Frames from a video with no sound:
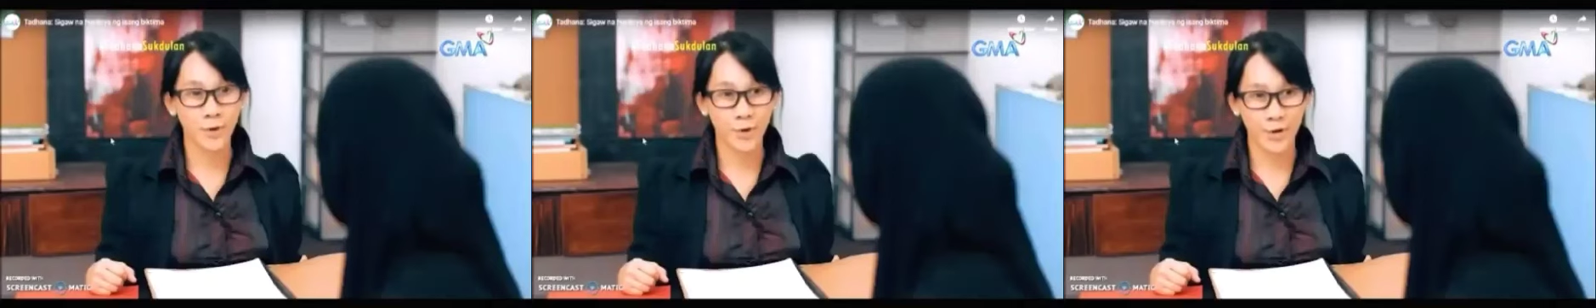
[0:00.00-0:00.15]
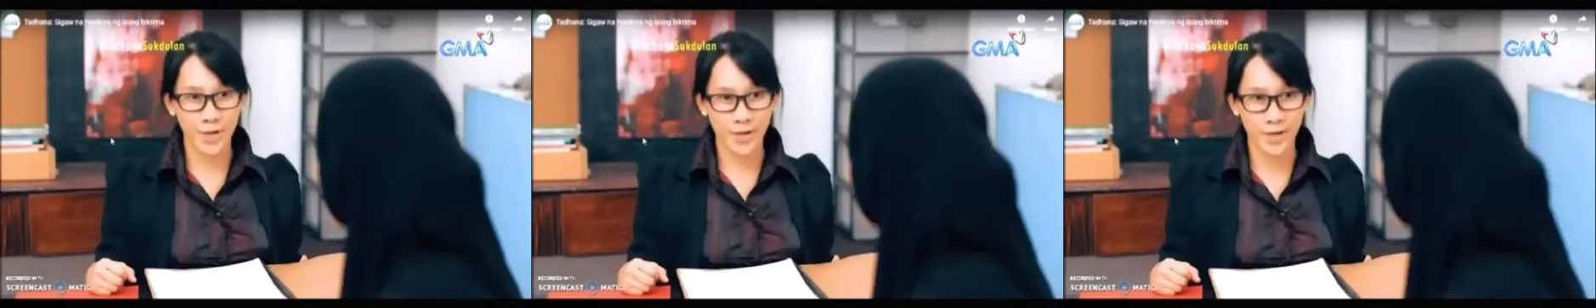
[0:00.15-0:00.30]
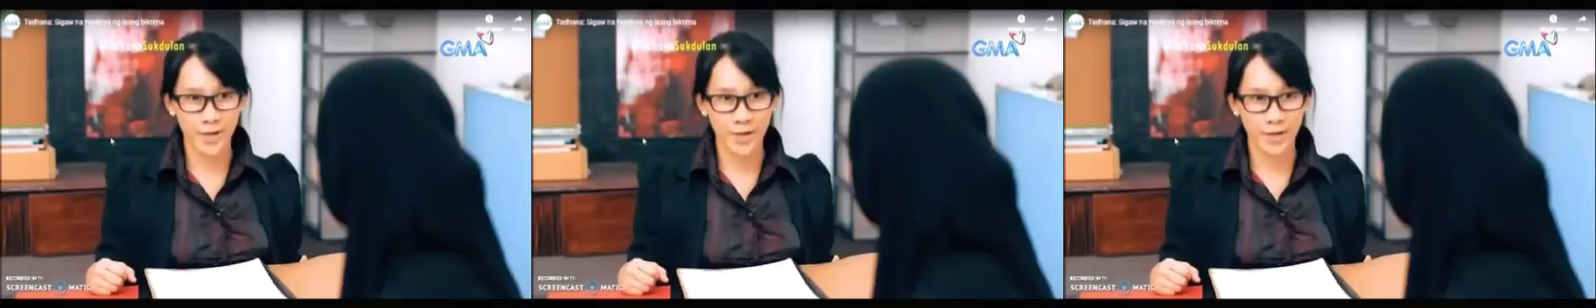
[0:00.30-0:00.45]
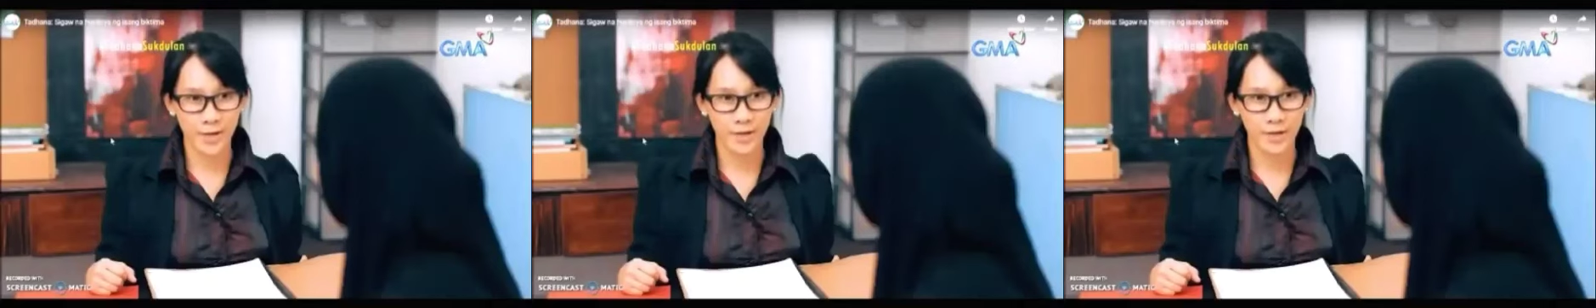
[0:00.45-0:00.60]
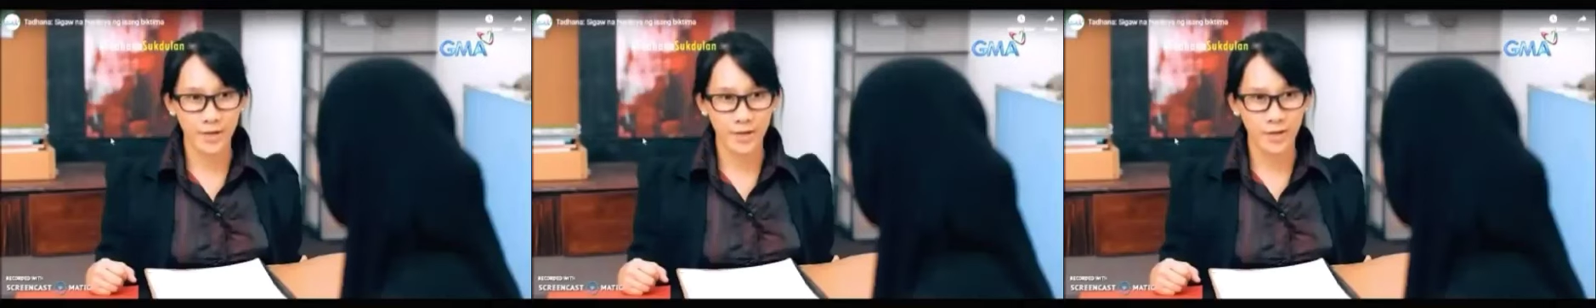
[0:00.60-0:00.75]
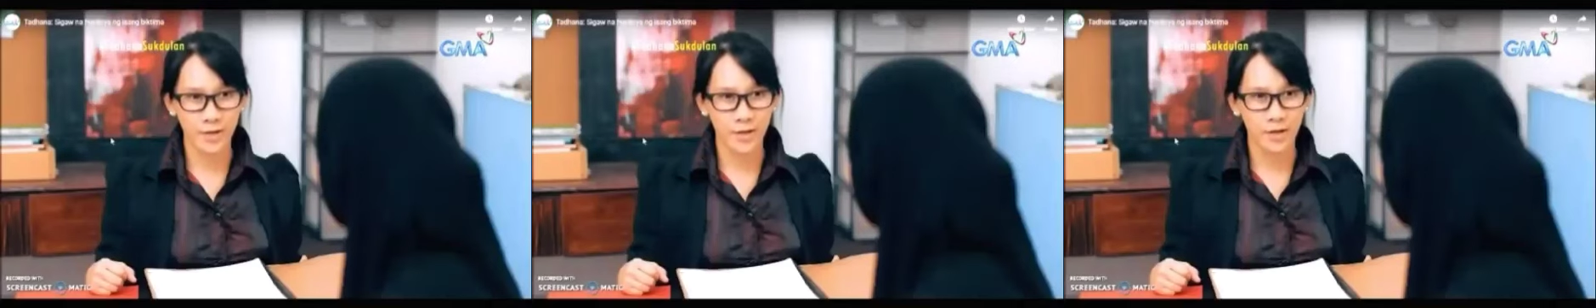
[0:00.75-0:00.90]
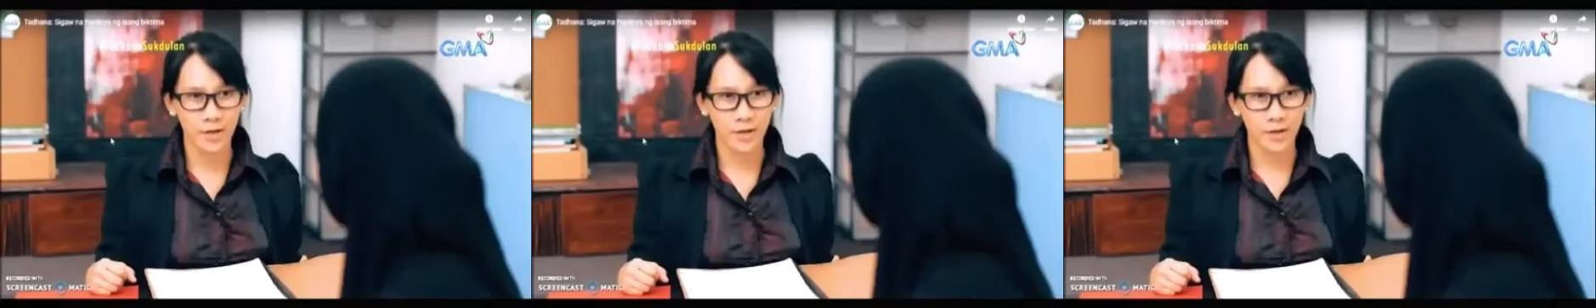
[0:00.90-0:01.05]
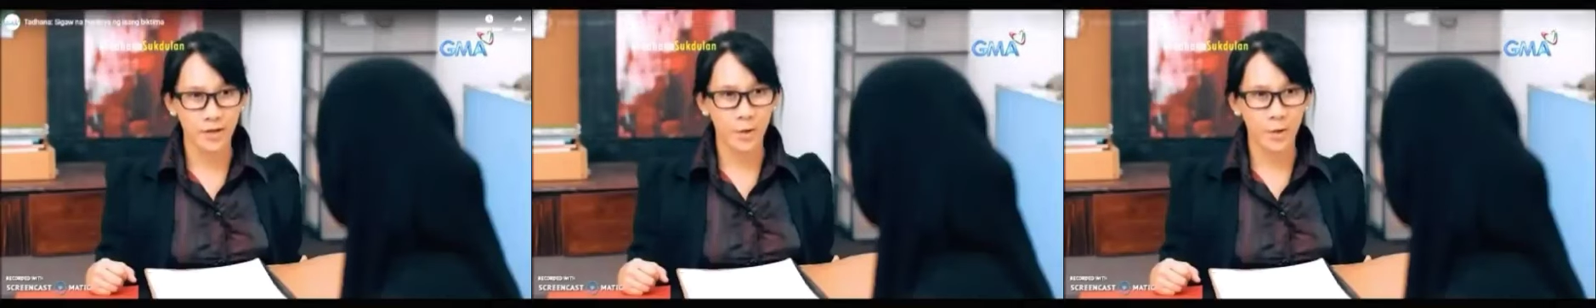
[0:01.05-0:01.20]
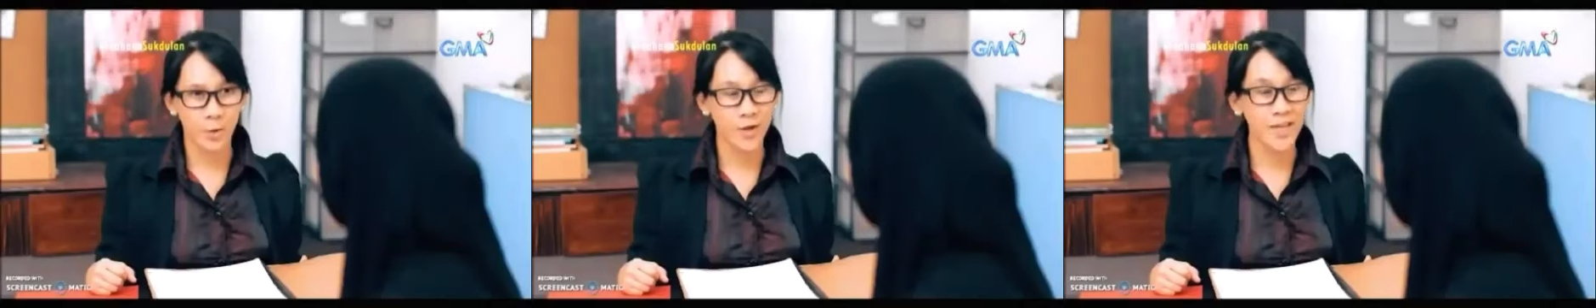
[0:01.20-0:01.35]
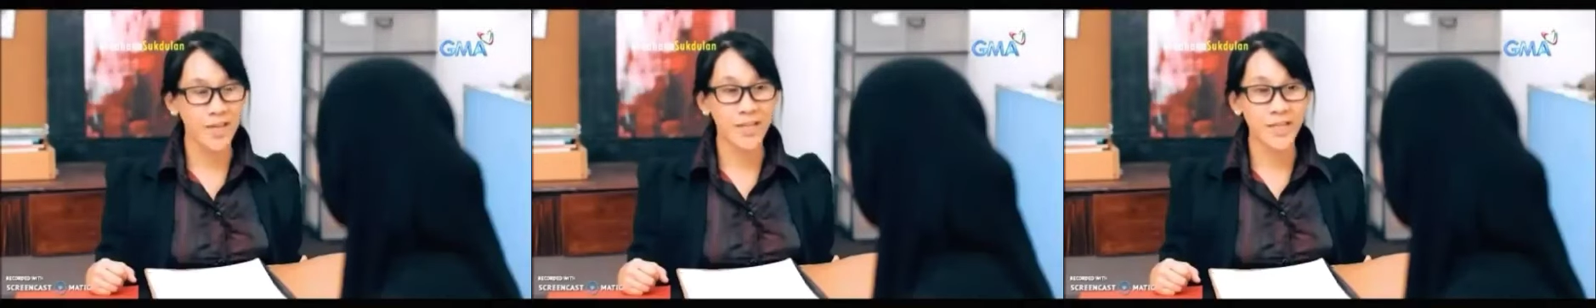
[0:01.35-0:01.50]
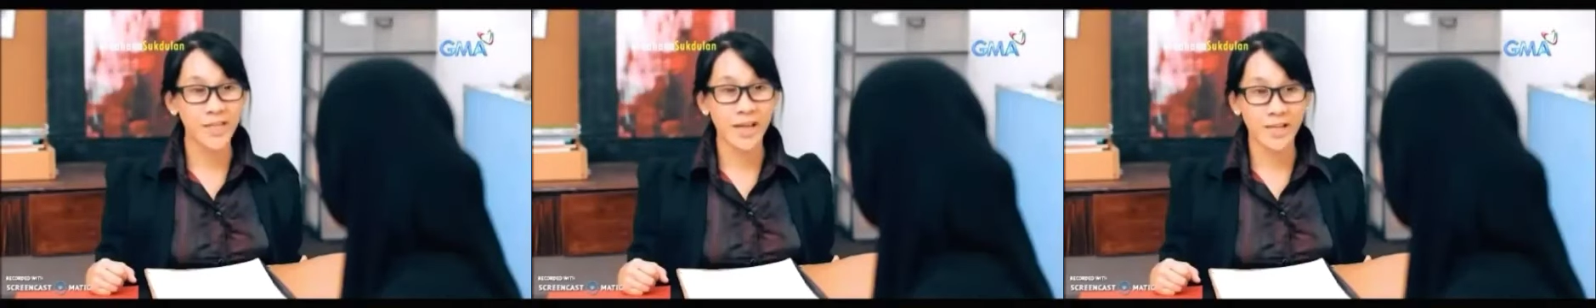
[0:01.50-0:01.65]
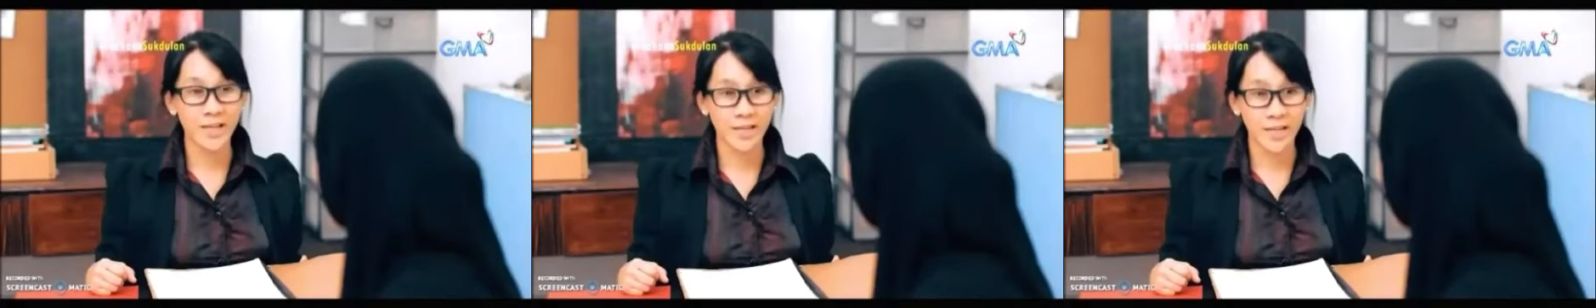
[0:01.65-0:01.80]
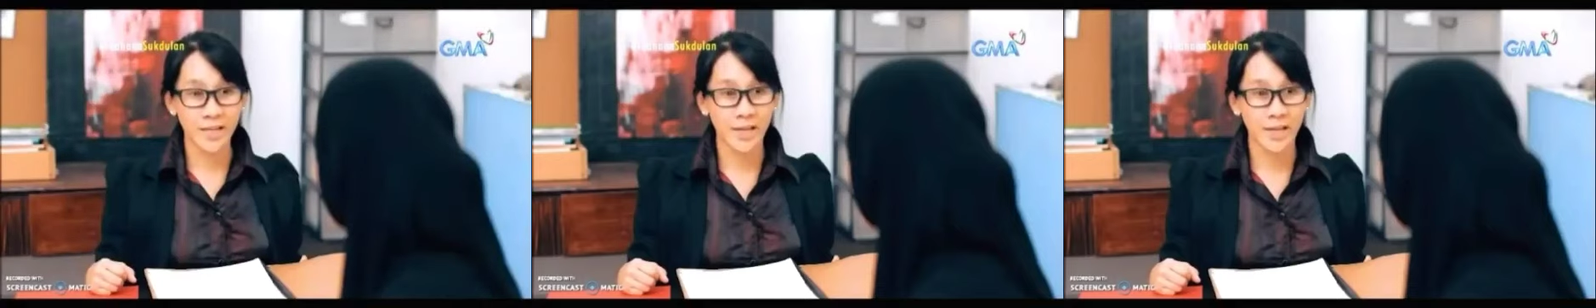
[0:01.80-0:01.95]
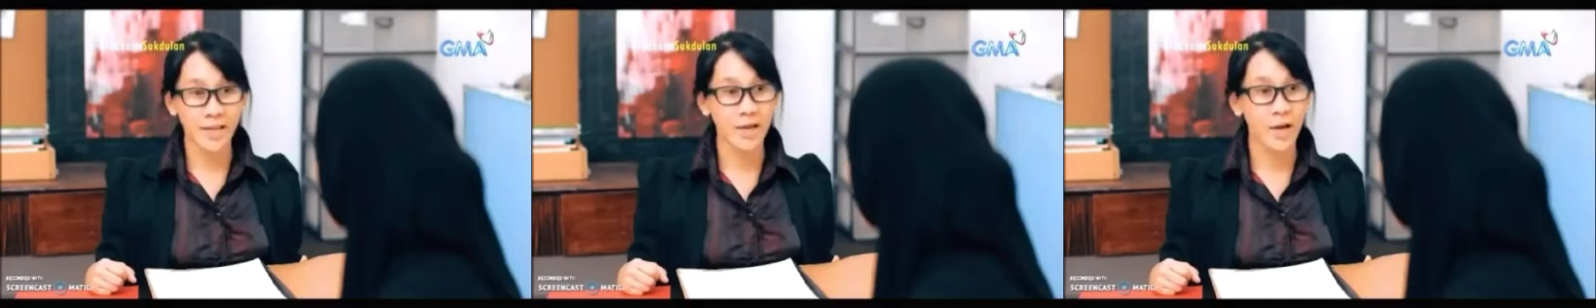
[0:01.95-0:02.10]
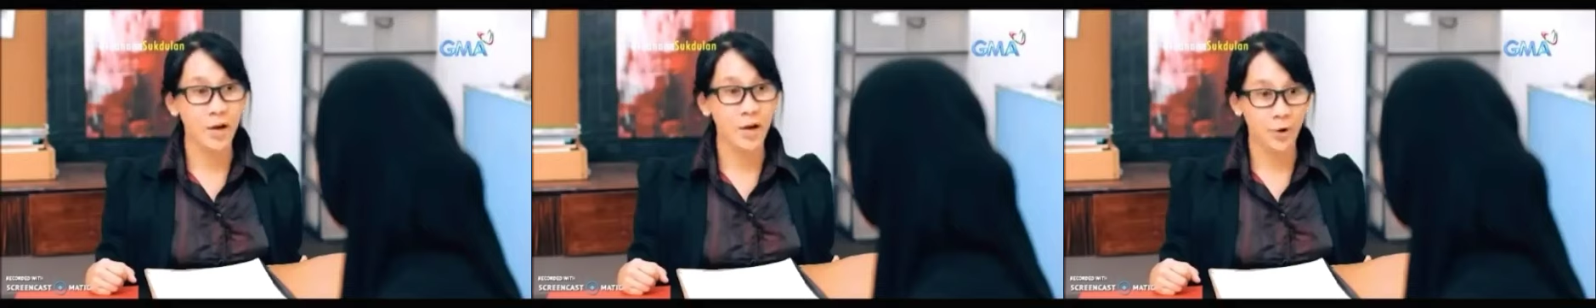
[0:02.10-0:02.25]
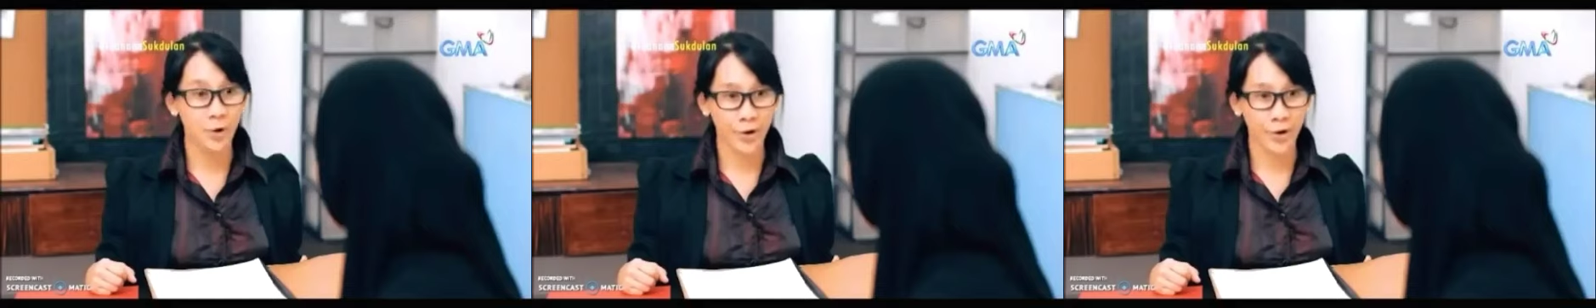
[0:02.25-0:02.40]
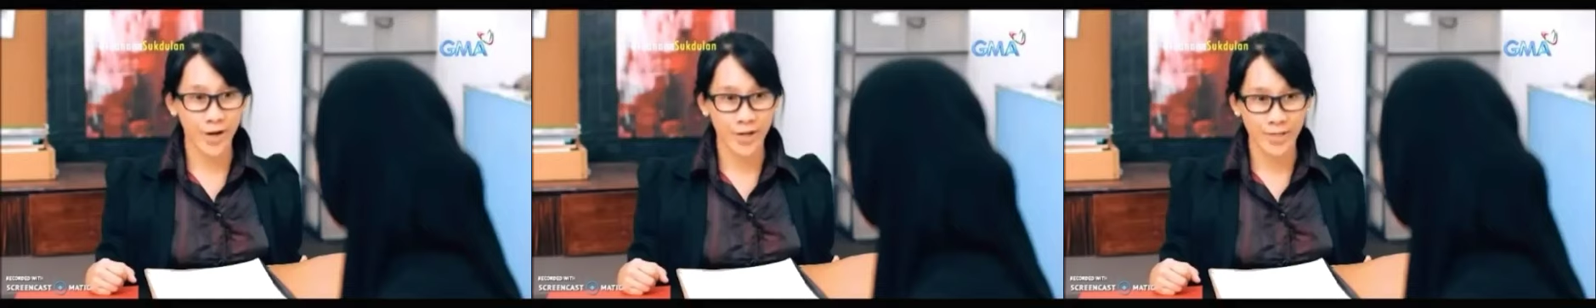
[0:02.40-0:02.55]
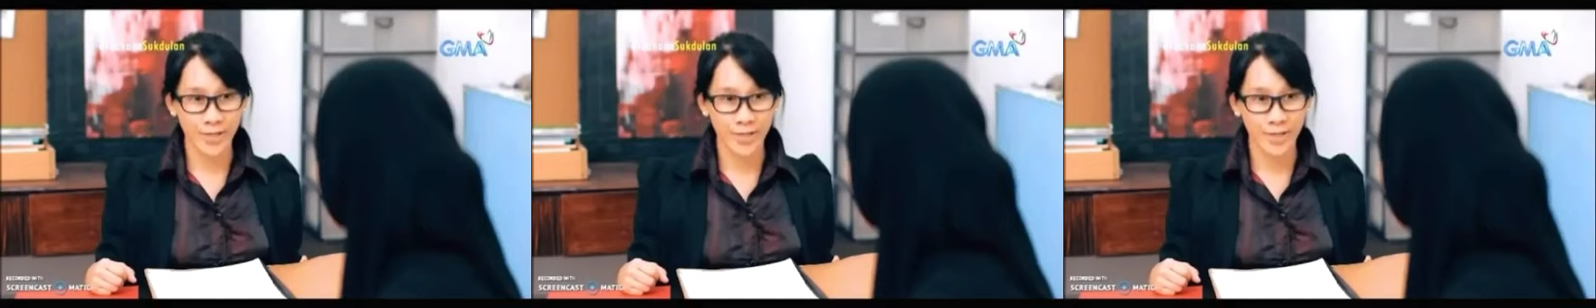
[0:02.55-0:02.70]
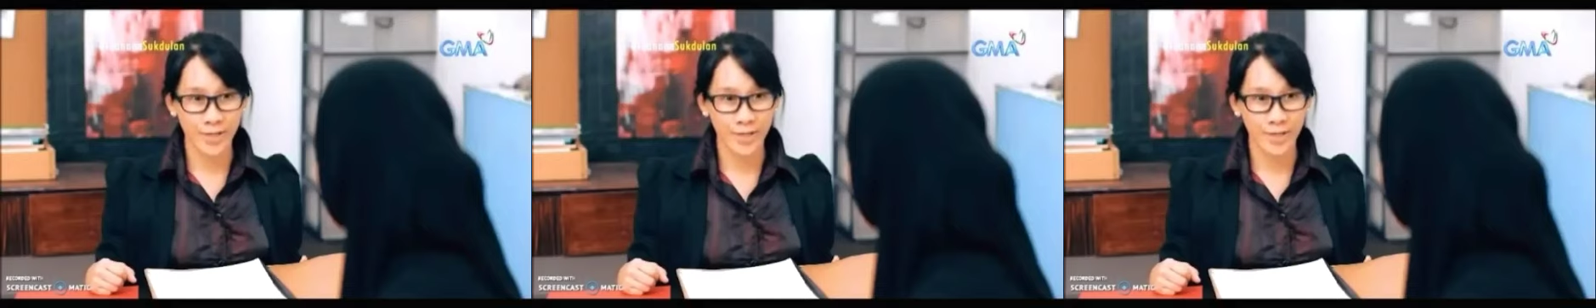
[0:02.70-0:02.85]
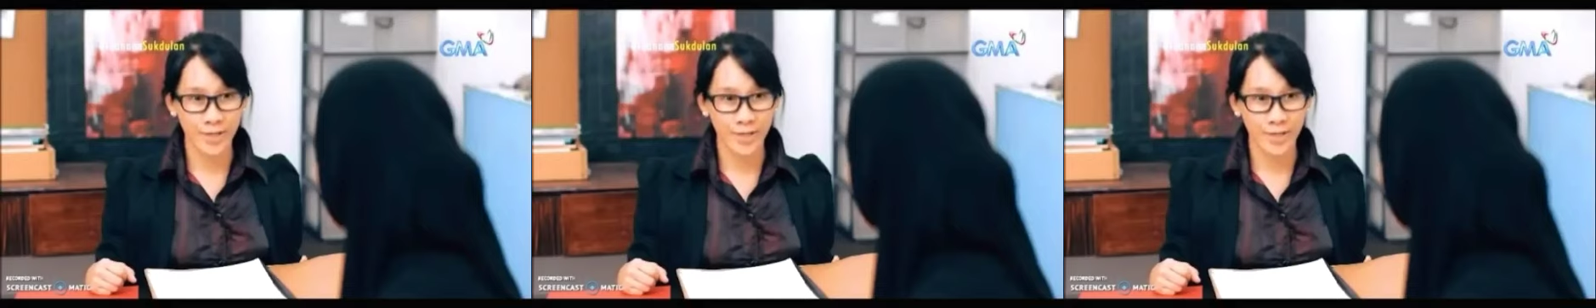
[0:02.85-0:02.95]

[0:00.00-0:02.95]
I'm sorry. Huwag natin aksayahin ang oras.